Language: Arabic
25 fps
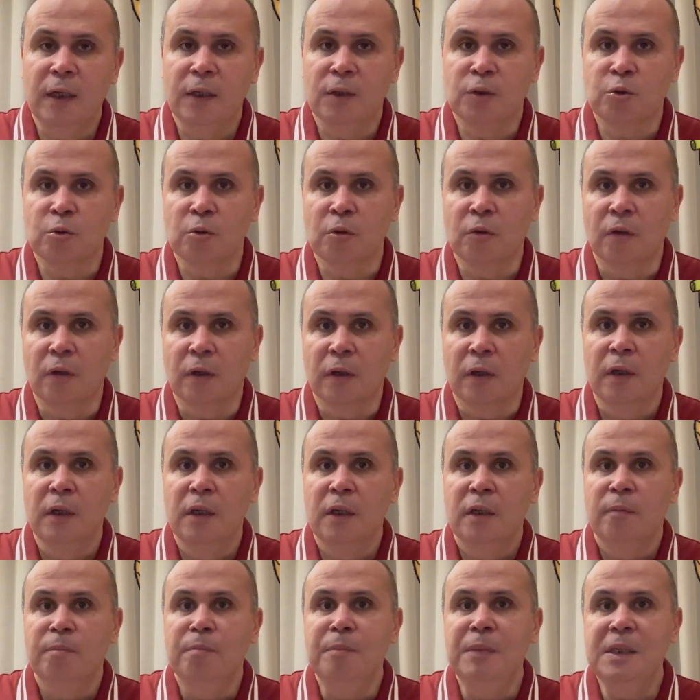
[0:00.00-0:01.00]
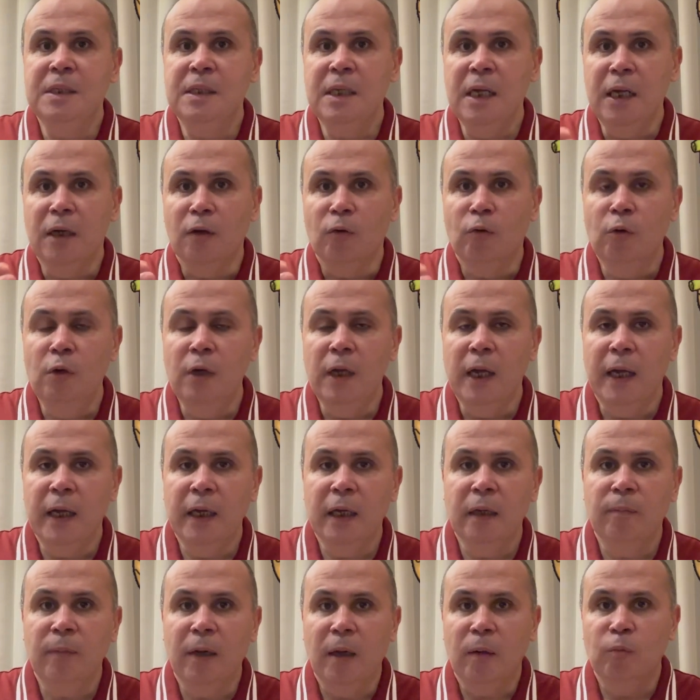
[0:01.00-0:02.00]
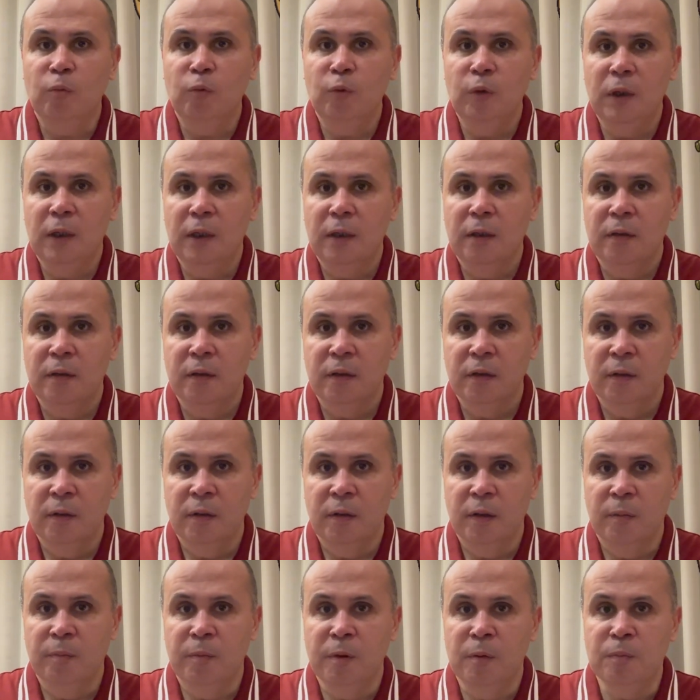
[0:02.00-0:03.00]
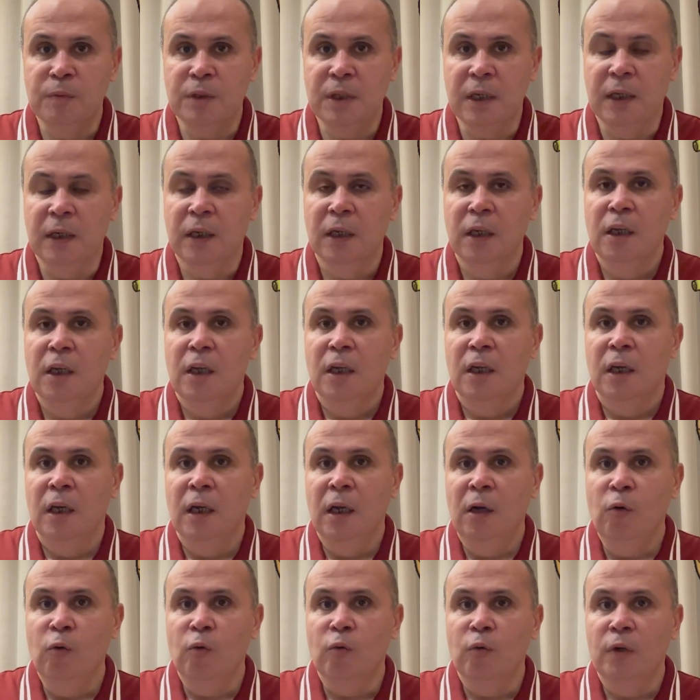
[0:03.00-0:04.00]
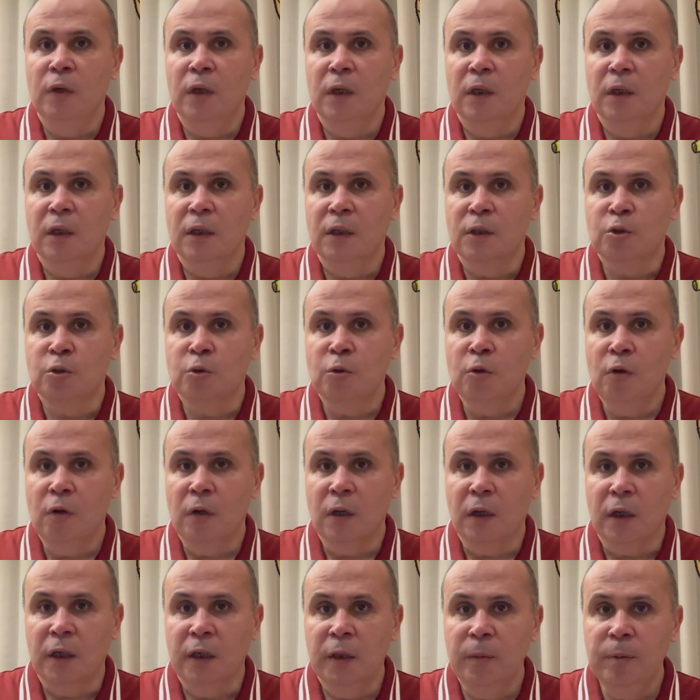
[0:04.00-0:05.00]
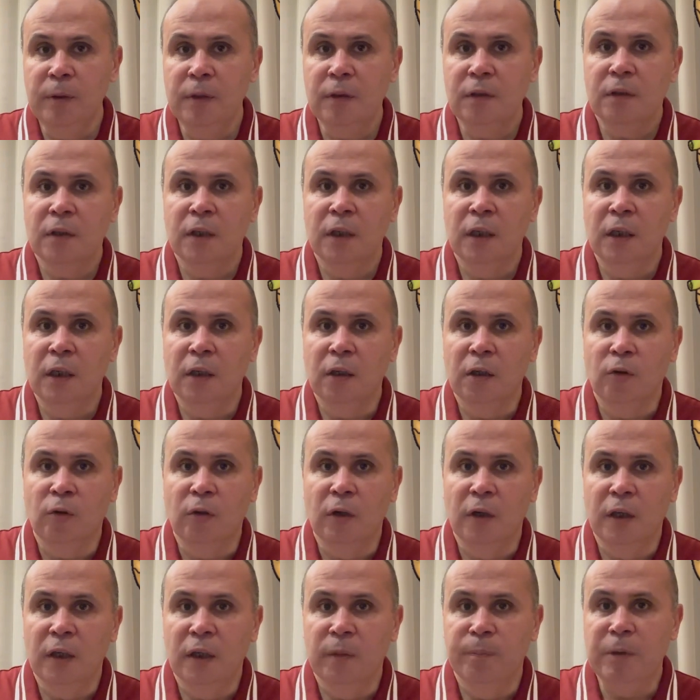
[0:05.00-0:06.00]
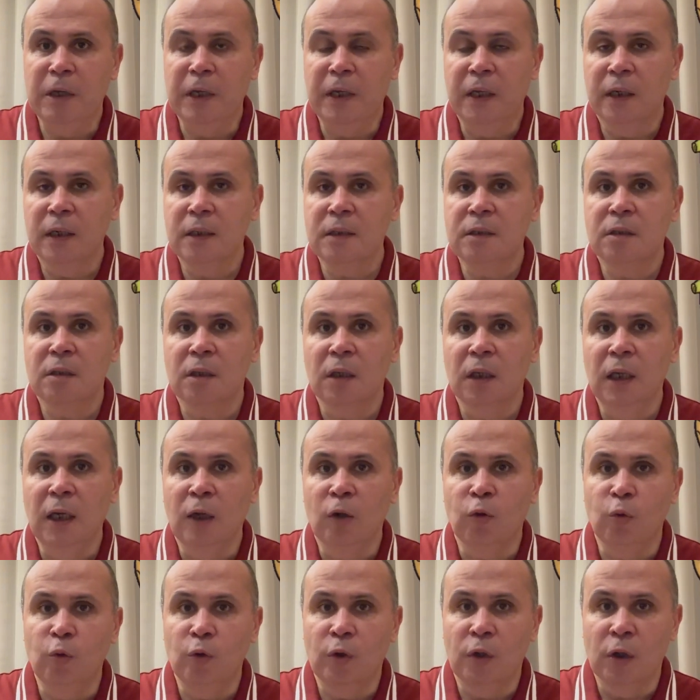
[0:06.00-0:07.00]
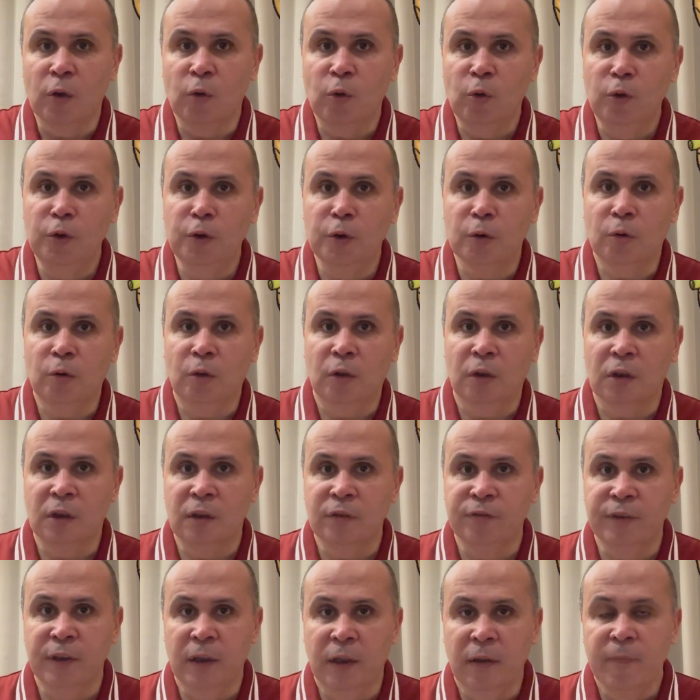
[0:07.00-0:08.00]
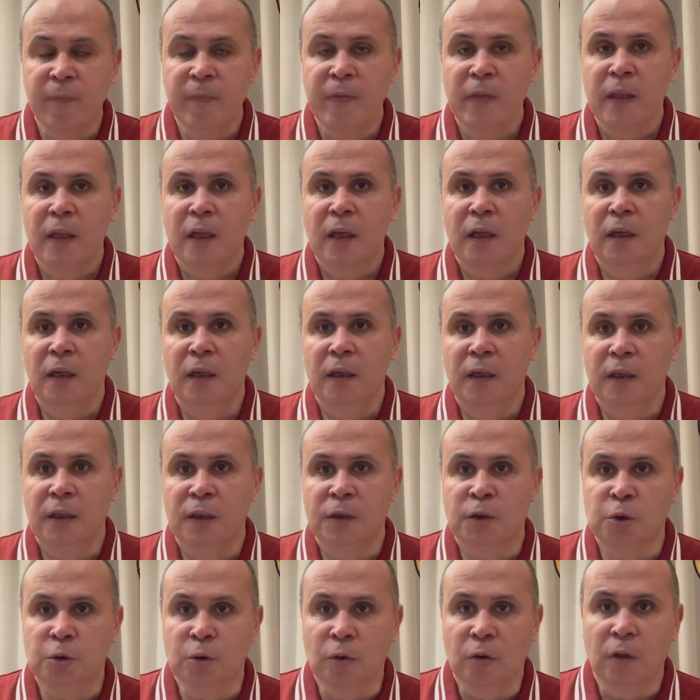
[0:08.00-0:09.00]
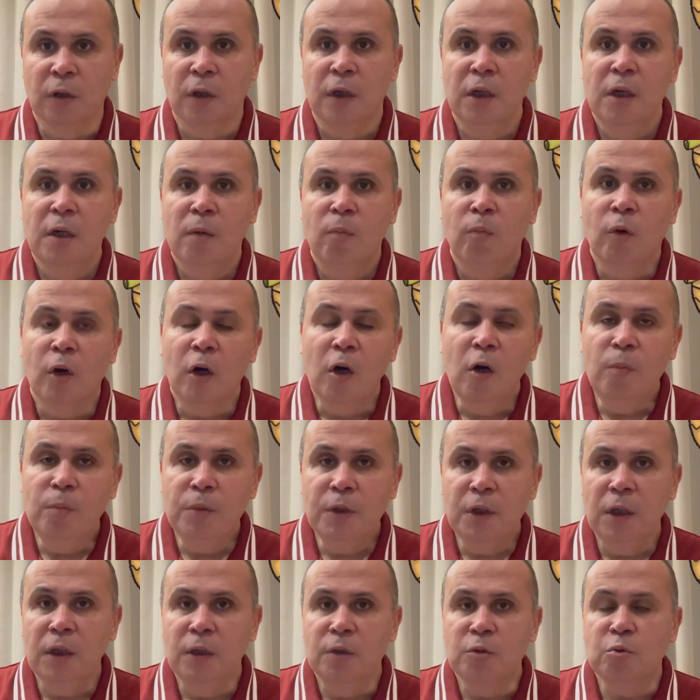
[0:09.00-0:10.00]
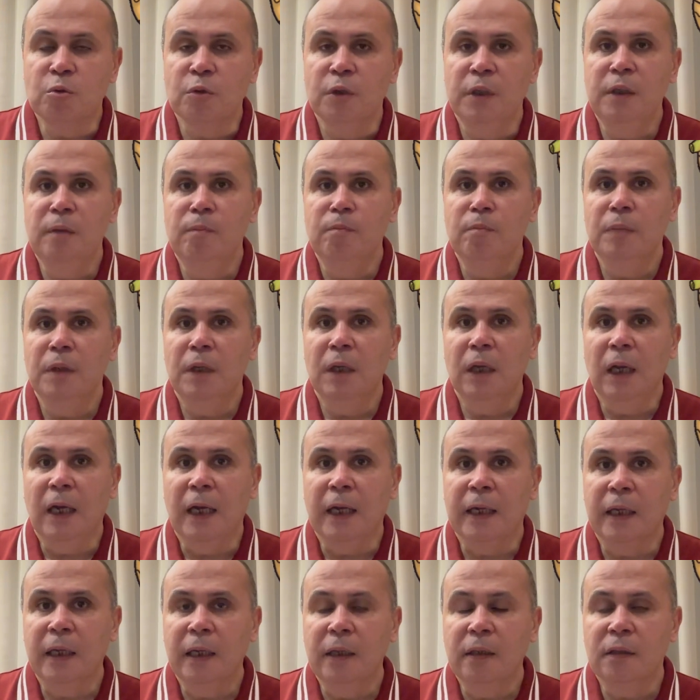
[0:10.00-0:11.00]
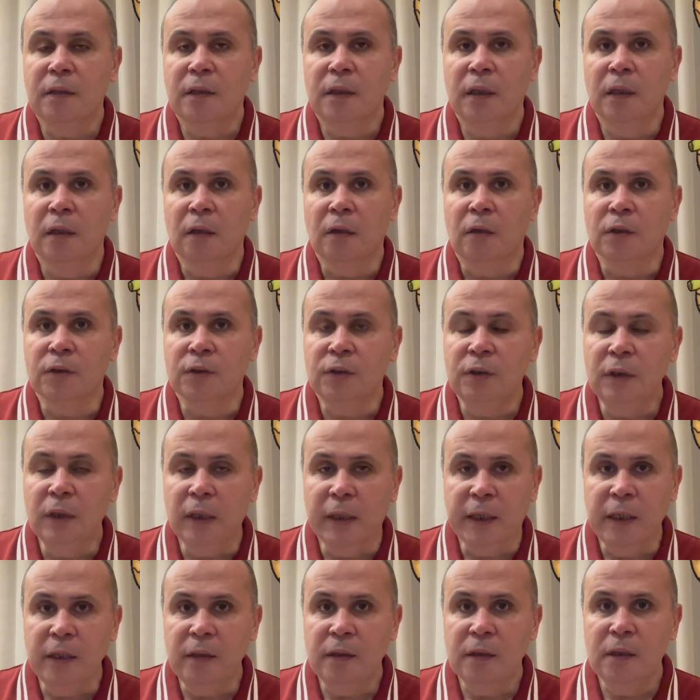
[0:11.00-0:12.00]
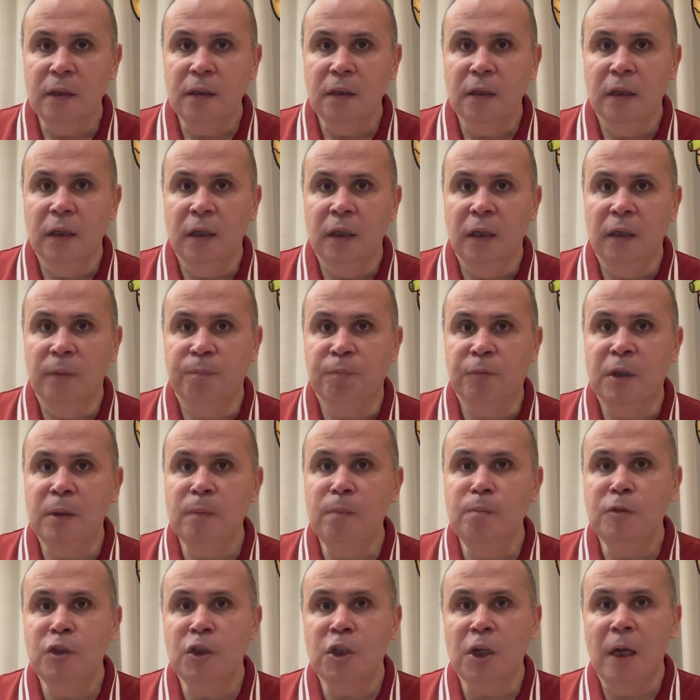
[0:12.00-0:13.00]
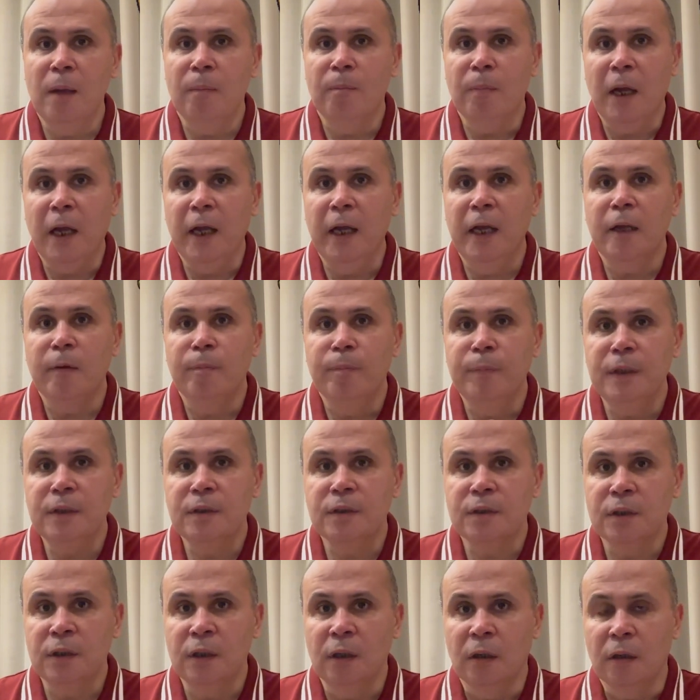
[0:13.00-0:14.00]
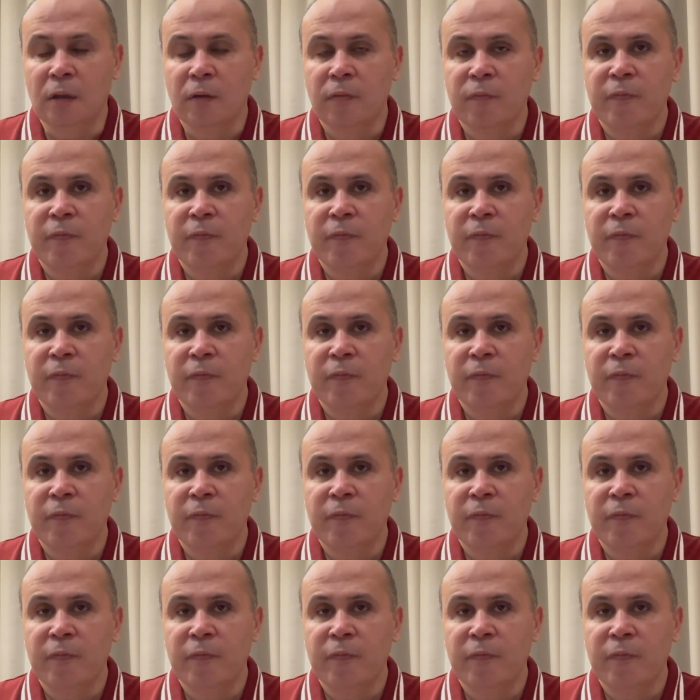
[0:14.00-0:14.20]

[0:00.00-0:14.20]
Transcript: السكر ميزان كل حاجه معموله بميزان لو السكر هبط البنكرياس يطلع جلوكاجون يروح رافع آه، السكر مقاومه الانسولين من الحاجات الخطيره جدا اللي بتنشا معاك من الصغر